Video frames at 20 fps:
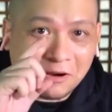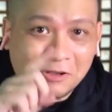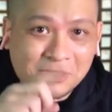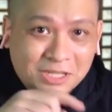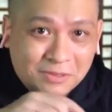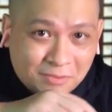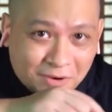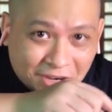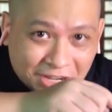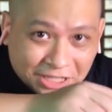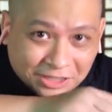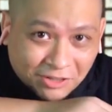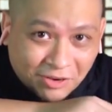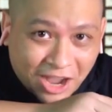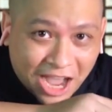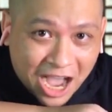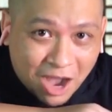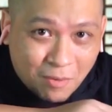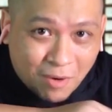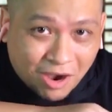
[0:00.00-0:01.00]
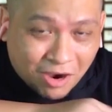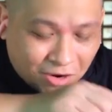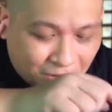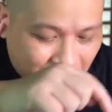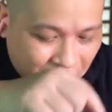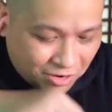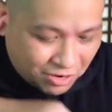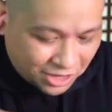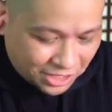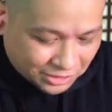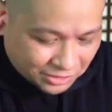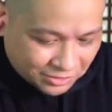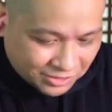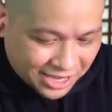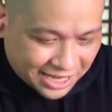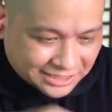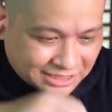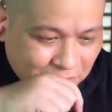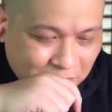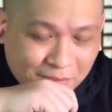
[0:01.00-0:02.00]
Anong gusto mo? Itong hawak ko o itong
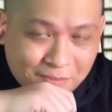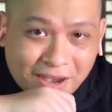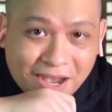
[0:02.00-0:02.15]
nasa